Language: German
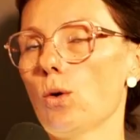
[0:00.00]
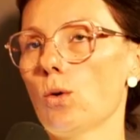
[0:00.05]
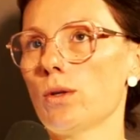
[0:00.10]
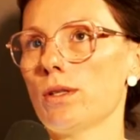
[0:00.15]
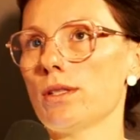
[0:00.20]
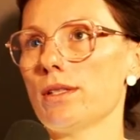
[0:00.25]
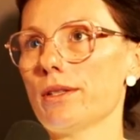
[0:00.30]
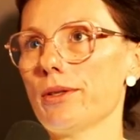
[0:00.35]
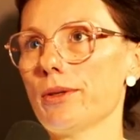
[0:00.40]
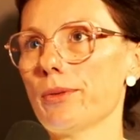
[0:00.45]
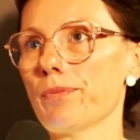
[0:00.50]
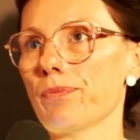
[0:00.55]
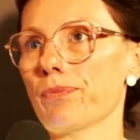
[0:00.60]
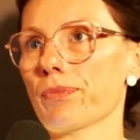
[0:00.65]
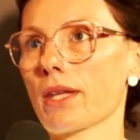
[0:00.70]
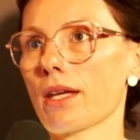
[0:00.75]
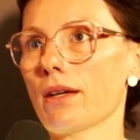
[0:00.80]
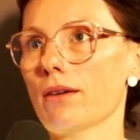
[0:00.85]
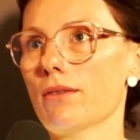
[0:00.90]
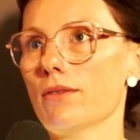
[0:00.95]
Und
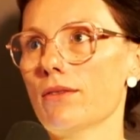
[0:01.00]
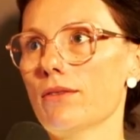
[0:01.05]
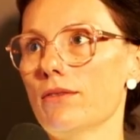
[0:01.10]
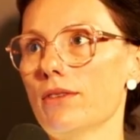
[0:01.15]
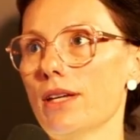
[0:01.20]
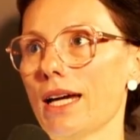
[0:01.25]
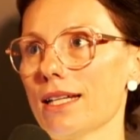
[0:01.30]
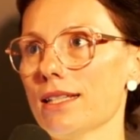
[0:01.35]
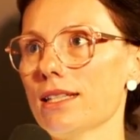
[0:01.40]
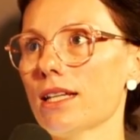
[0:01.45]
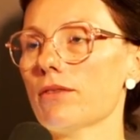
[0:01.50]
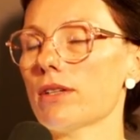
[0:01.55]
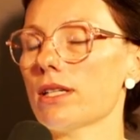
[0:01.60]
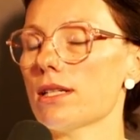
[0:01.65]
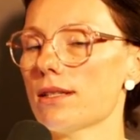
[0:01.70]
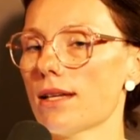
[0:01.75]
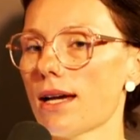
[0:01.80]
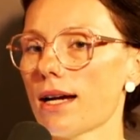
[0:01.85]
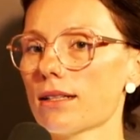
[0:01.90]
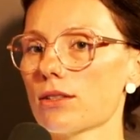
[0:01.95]
ähm, wir hatten ja, wie
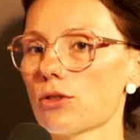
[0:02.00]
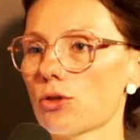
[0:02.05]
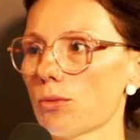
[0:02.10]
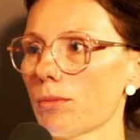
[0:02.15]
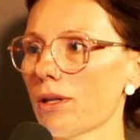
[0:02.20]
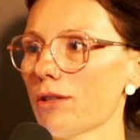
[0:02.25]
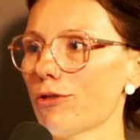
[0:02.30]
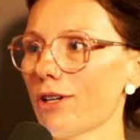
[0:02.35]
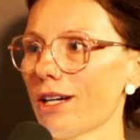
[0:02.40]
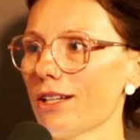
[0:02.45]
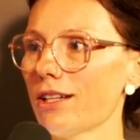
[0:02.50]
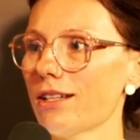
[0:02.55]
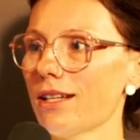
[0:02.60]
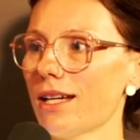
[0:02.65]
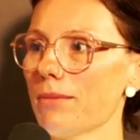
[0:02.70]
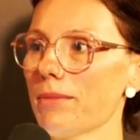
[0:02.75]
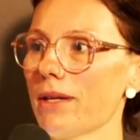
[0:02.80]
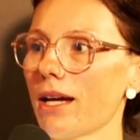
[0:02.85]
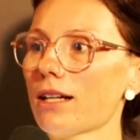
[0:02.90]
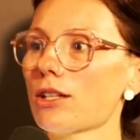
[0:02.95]
gesagt, schon mal vor
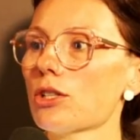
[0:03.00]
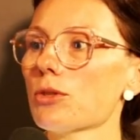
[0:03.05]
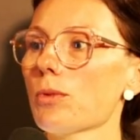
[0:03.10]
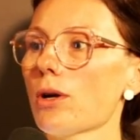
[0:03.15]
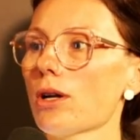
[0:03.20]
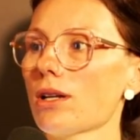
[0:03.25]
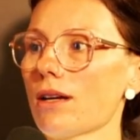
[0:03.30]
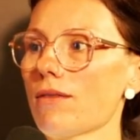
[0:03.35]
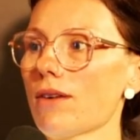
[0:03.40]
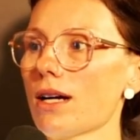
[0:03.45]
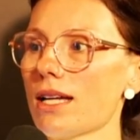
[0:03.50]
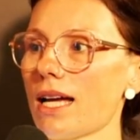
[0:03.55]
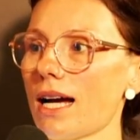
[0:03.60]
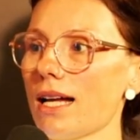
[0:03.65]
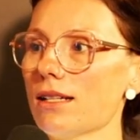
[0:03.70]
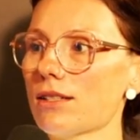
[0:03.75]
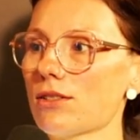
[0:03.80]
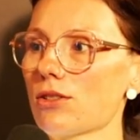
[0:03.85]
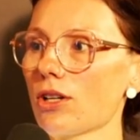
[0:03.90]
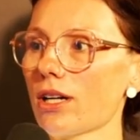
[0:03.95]
anderthalb Jahren gesprochen, da war ja
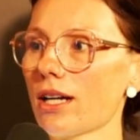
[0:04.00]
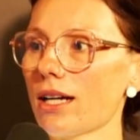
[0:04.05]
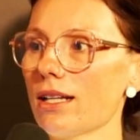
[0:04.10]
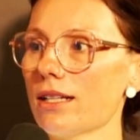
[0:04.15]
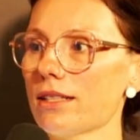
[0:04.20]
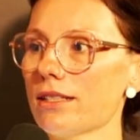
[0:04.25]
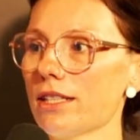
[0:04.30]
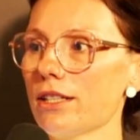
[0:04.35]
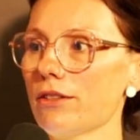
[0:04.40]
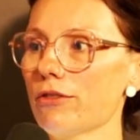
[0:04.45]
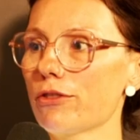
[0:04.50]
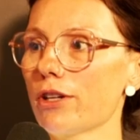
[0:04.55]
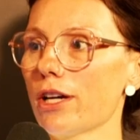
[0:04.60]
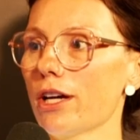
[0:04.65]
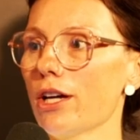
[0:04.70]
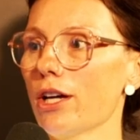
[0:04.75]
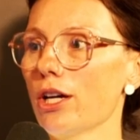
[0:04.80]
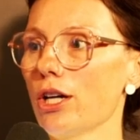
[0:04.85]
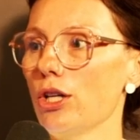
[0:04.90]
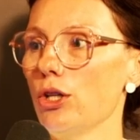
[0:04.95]
alles noch relativ
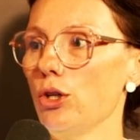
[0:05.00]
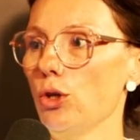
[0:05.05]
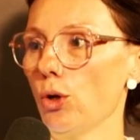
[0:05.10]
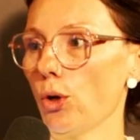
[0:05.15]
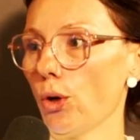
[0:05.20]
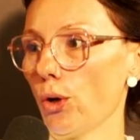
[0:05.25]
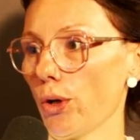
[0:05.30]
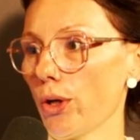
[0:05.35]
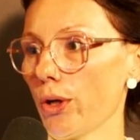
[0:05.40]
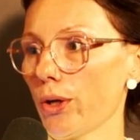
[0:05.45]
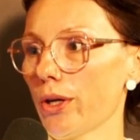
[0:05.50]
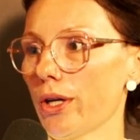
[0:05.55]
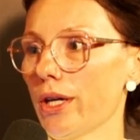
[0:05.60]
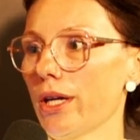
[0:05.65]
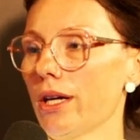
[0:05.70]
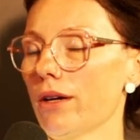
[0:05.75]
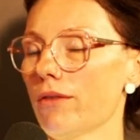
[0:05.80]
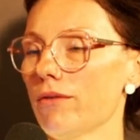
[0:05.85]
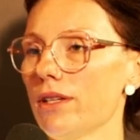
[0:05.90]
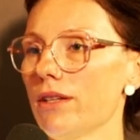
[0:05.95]
neu.
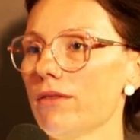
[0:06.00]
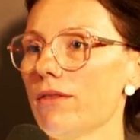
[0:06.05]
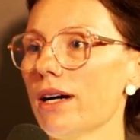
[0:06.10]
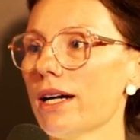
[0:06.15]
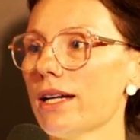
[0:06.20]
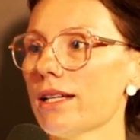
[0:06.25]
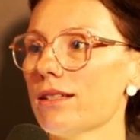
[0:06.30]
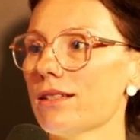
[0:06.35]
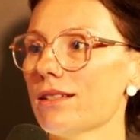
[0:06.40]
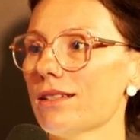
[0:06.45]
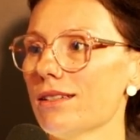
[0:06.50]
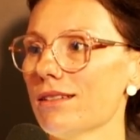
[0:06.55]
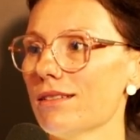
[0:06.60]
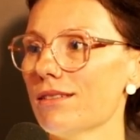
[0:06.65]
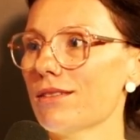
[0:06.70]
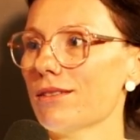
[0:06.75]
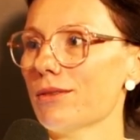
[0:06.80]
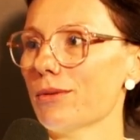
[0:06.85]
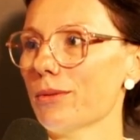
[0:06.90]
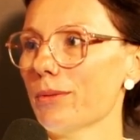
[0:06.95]
Mhm. Wie weit
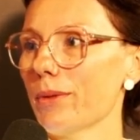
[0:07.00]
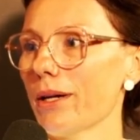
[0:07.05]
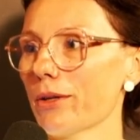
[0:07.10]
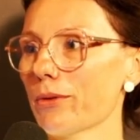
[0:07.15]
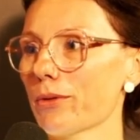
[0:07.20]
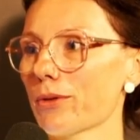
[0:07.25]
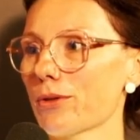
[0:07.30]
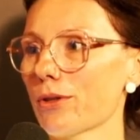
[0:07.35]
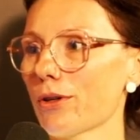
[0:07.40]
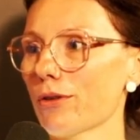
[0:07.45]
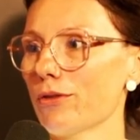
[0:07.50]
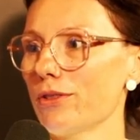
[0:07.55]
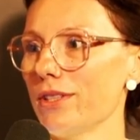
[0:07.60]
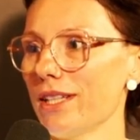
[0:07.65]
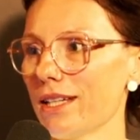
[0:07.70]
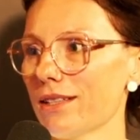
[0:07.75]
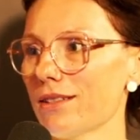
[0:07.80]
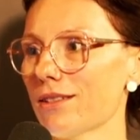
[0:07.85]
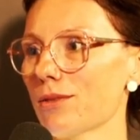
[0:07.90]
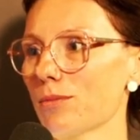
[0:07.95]
ist Microsoft
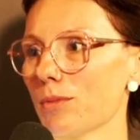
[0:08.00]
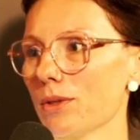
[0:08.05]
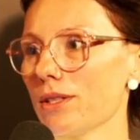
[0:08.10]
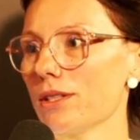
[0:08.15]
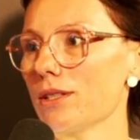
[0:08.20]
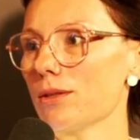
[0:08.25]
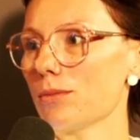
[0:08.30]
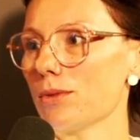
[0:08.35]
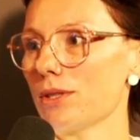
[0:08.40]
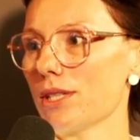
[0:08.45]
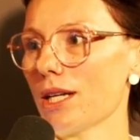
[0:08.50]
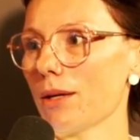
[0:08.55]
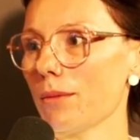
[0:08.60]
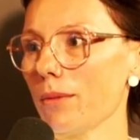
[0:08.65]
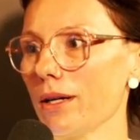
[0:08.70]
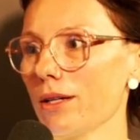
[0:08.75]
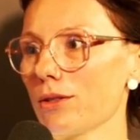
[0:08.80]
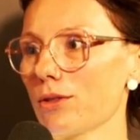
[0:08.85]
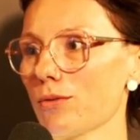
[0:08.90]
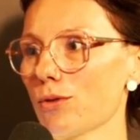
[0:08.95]
jetzt mit diesem
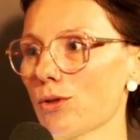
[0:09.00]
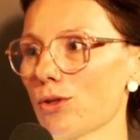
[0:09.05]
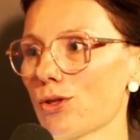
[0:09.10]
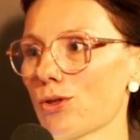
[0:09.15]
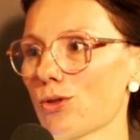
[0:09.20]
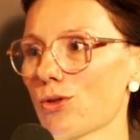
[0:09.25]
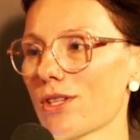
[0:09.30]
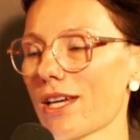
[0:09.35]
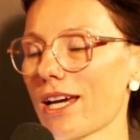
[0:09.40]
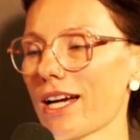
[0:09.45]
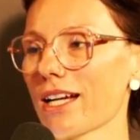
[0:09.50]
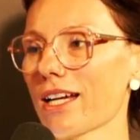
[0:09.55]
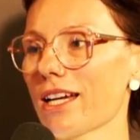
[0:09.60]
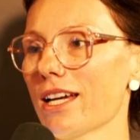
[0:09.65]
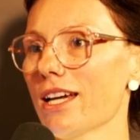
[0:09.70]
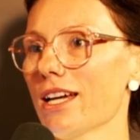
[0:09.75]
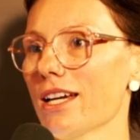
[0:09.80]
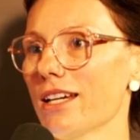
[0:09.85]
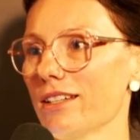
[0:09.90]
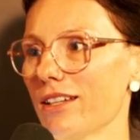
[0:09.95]
Thema? Also mhm. würdest du sagen,
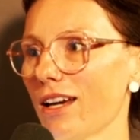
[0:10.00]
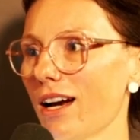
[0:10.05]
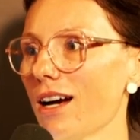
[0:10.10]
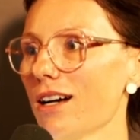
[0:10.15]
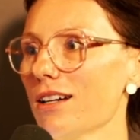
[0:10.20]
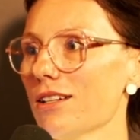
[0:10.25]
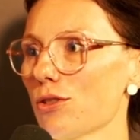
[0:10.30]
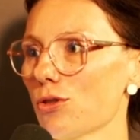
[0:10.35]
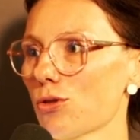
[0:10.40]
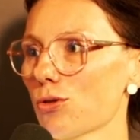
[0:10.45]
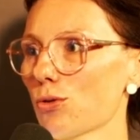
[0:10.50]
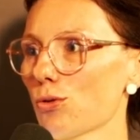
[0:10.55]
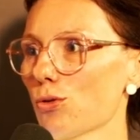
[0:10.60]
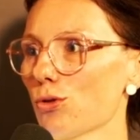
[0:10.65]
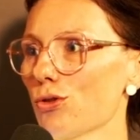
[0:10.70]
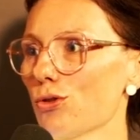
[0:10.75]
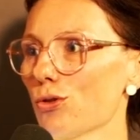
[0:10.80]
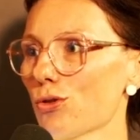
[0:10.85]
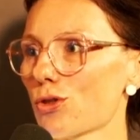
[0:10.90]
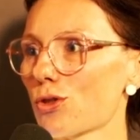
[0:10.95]
ja, ist schon
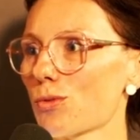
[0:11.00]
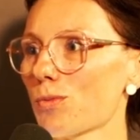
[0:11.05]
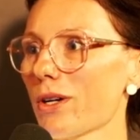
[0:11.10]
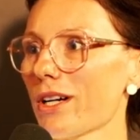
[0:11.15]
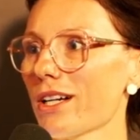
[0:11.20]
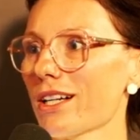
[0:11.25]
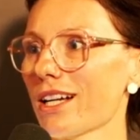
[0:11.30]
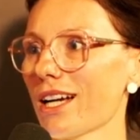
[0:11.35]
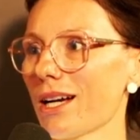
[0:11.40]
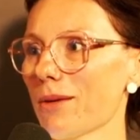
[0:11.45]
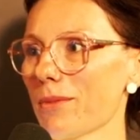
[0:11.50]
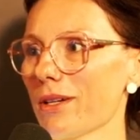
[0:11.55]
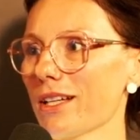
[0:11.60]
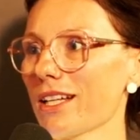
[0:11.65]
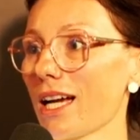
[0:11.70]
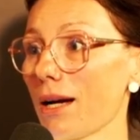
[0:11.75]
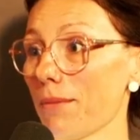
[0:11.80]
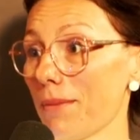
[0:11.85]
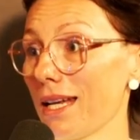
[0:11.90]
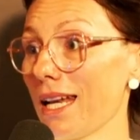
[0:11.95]
gut nutzbar, kann man,
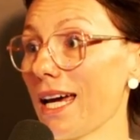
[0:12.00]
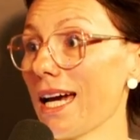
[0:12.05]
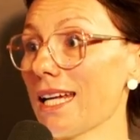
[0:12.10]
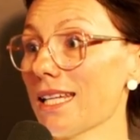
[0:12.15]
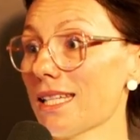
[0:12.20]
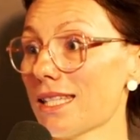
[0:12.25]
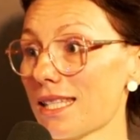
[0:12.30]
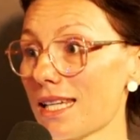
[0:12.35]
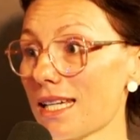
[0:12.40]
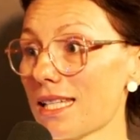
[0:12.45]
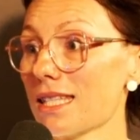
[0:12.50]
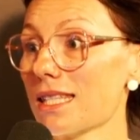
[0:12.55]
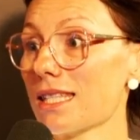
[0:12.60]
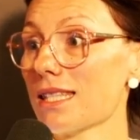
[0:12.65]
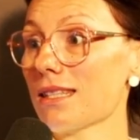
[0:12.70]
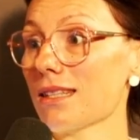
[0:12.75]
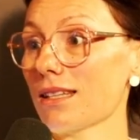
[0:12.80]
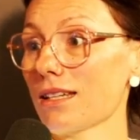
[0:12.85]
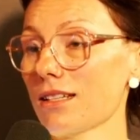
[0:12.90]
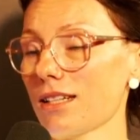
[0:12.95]
kann man
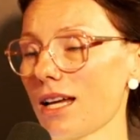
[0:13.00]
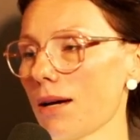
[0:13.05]
einsetzen? Mhm.